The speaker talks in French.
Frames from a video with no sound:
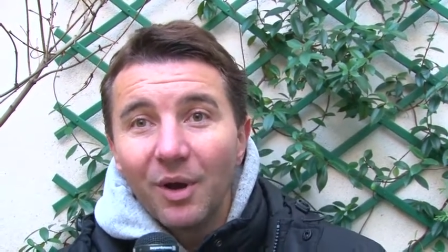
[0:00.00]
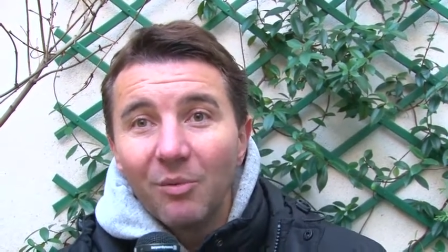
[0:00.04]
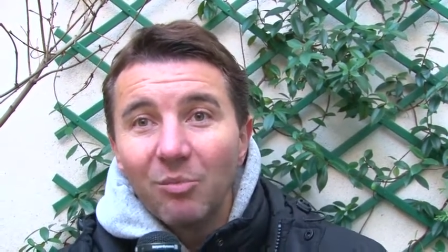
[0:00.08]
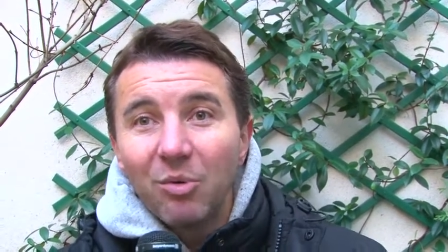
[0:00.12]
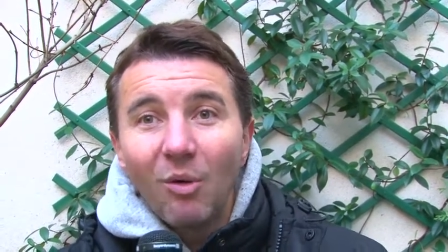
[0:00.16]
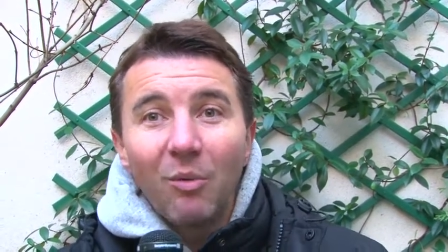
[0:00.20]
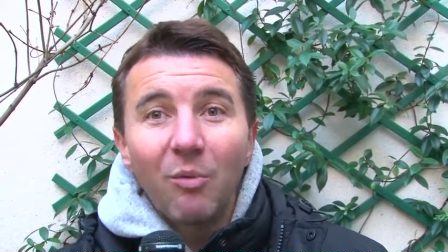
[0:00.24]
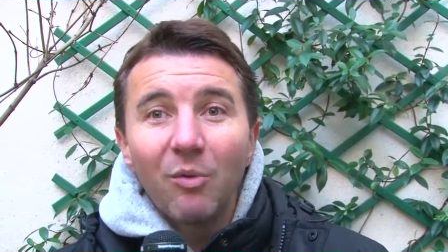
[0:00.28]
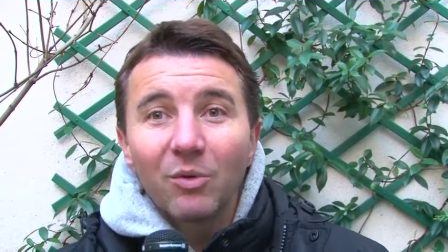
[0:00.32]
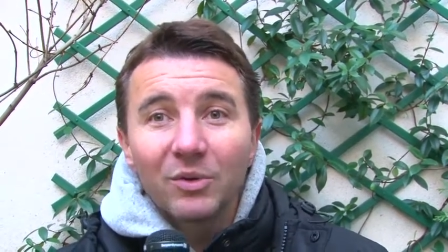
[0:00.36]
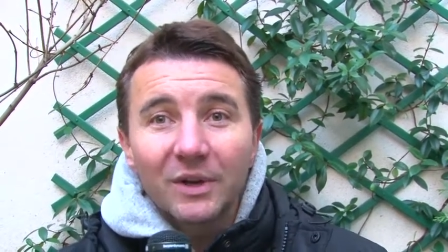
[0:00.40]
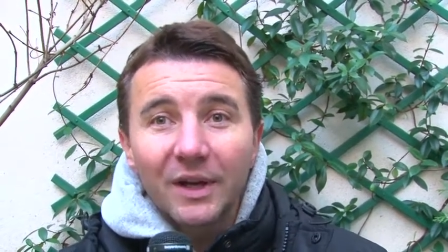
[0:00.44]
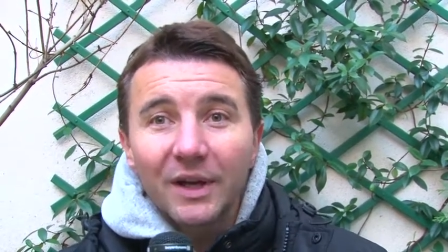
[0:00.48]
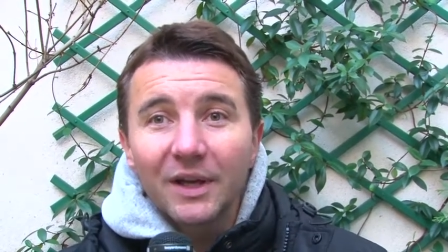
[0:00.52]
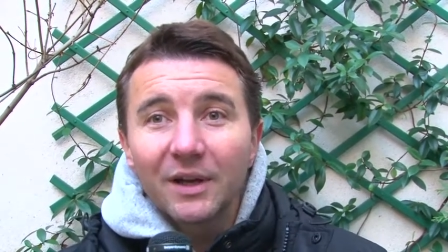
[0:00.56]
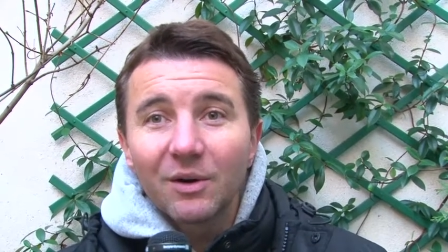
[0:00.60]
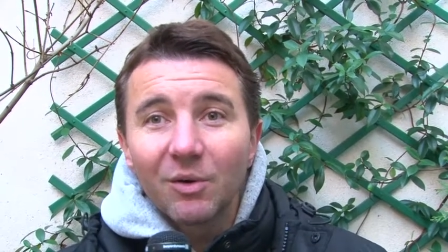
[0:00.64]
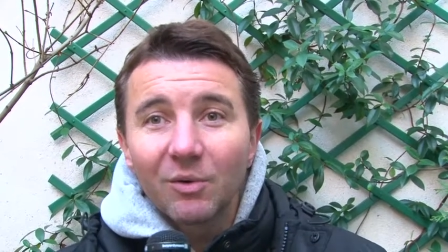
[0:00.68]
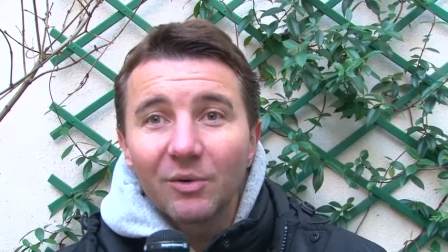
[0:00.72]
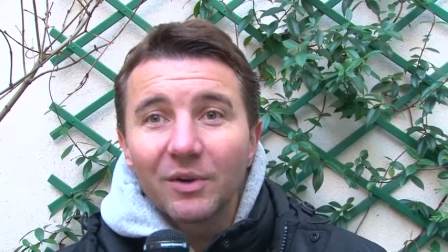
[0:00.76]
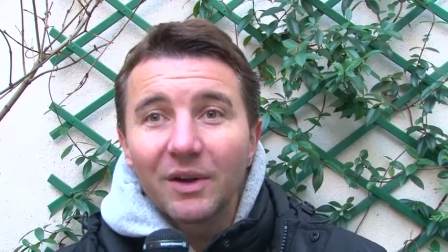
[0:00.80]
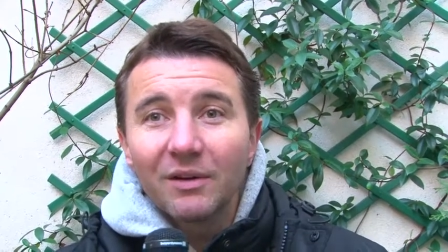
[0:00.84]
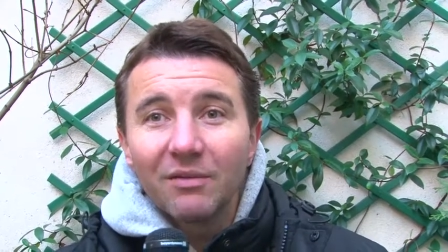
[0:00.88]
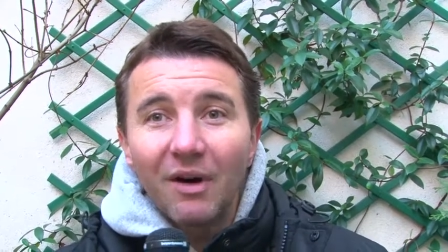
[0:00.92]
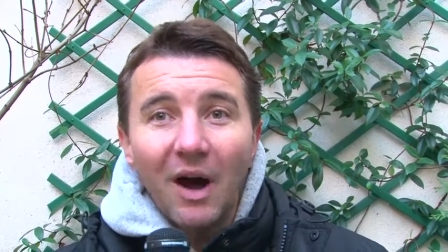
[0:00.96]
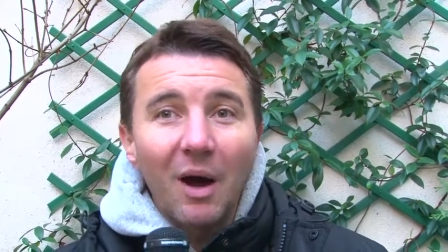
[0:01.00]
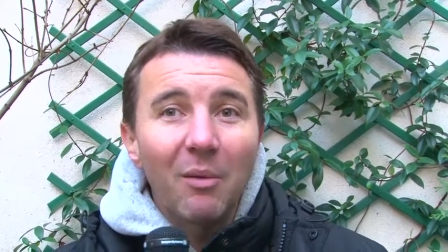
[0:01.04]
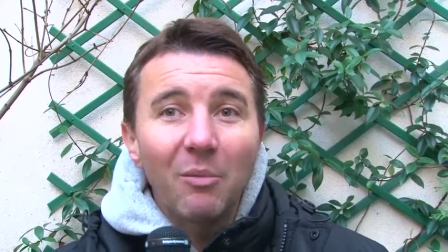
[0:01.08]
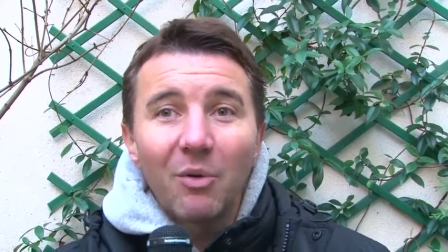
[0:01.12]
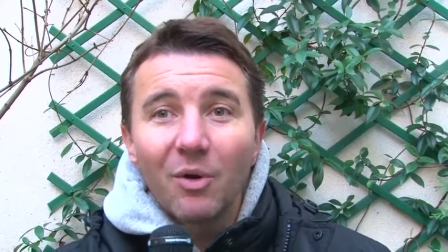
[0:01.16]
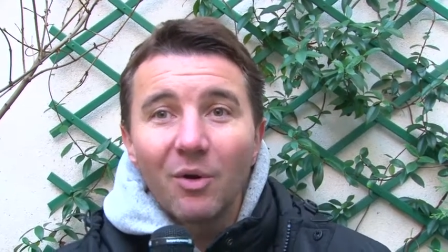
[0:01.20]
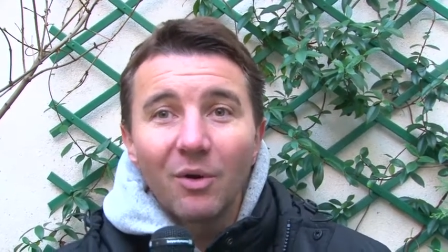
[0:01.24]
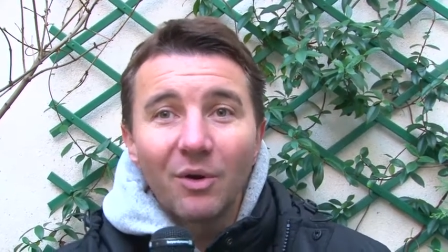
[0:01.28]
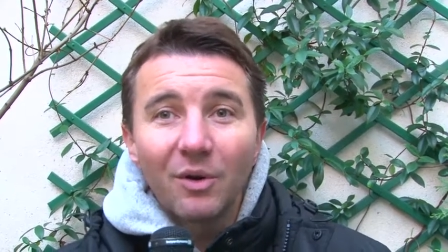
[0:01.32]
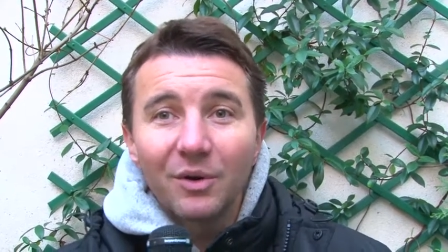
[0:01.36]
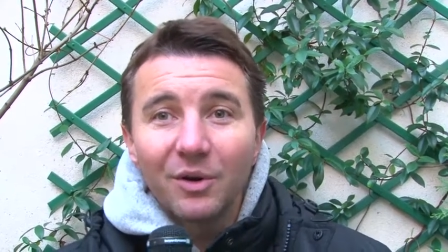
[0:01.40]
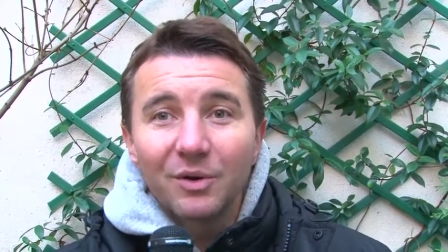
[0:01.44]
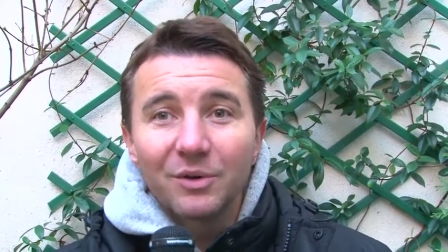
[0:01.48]
pour montrer qu'on est
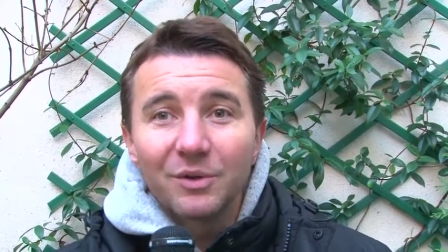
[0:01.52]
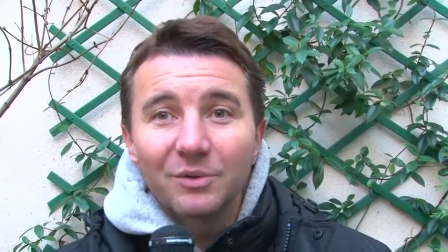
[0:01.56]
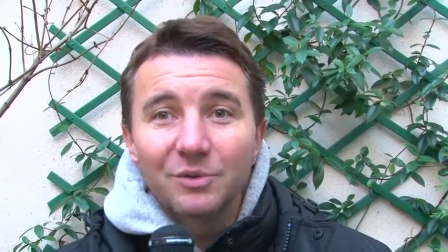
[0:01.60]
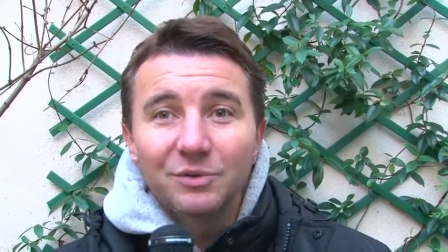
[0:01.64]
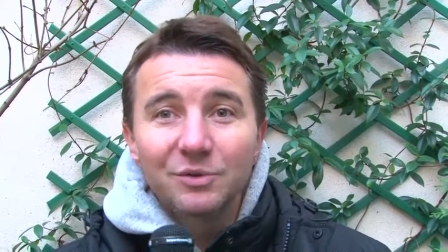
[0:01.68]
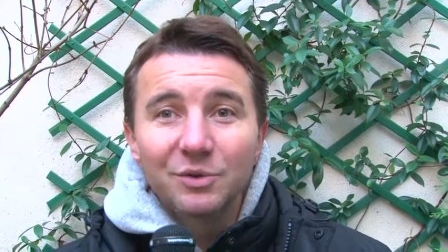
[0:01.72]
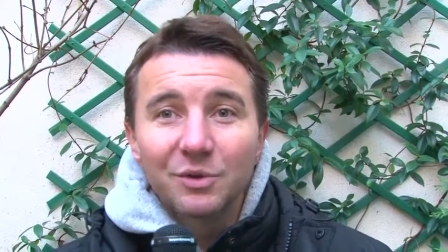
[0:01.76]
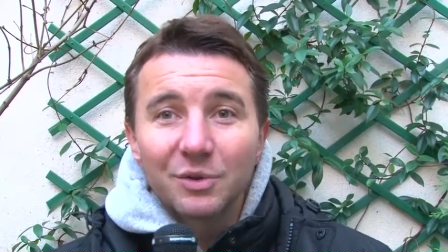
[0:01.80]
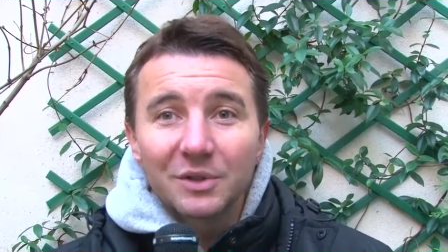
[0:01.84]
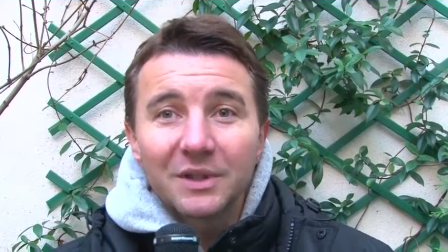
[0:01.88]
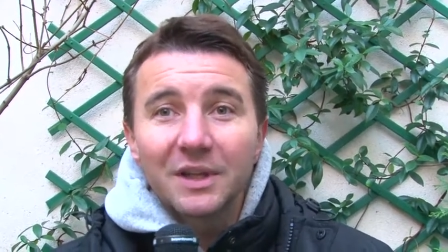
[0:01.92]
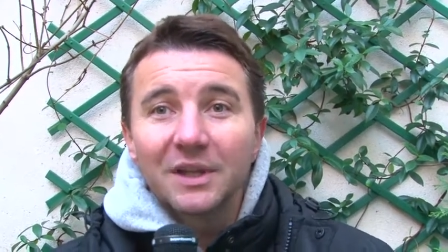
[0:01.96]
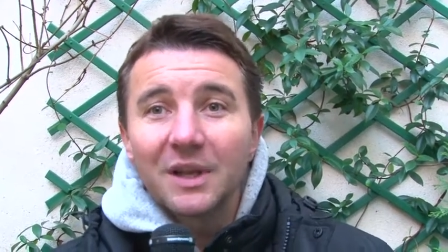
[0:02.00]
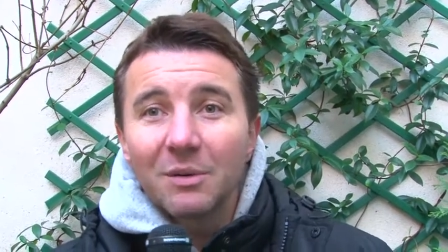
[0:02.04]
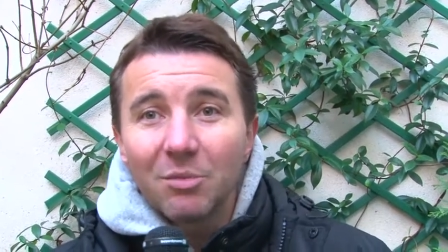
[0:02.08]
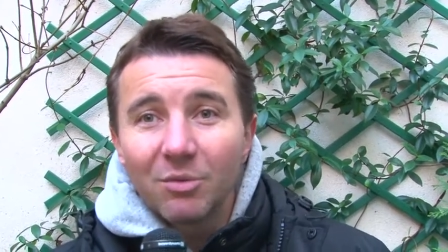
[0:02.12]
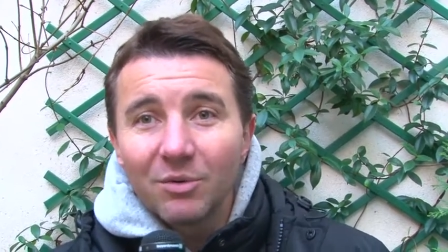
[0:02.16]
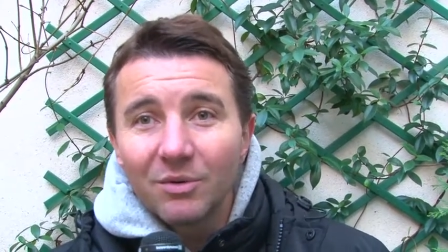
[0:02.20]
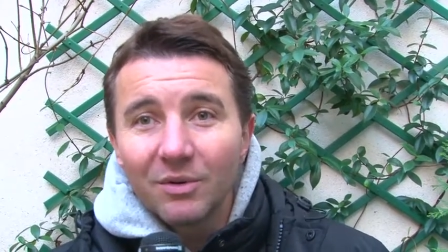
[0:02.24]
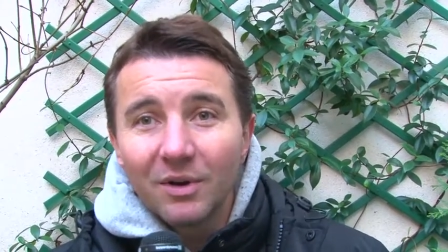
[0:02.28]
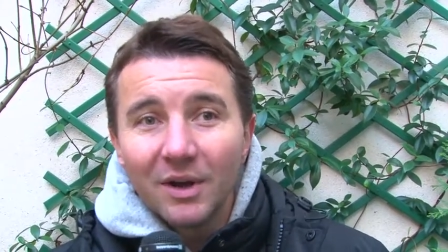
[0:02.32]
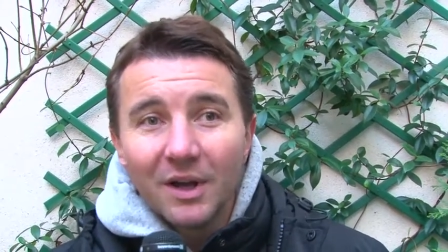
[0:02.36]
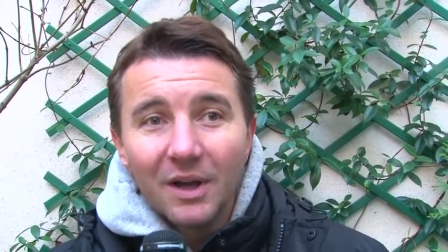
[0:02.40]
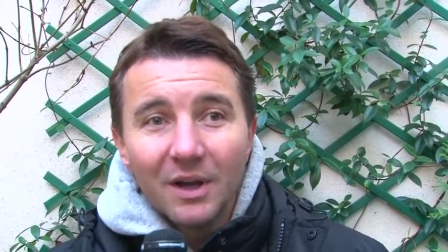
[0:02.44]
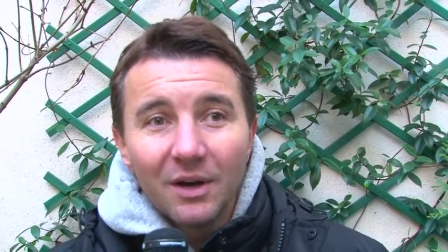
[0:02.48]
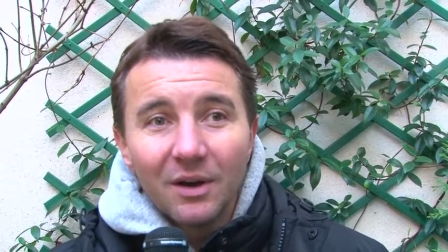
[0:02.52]
vraiment du côté des bons.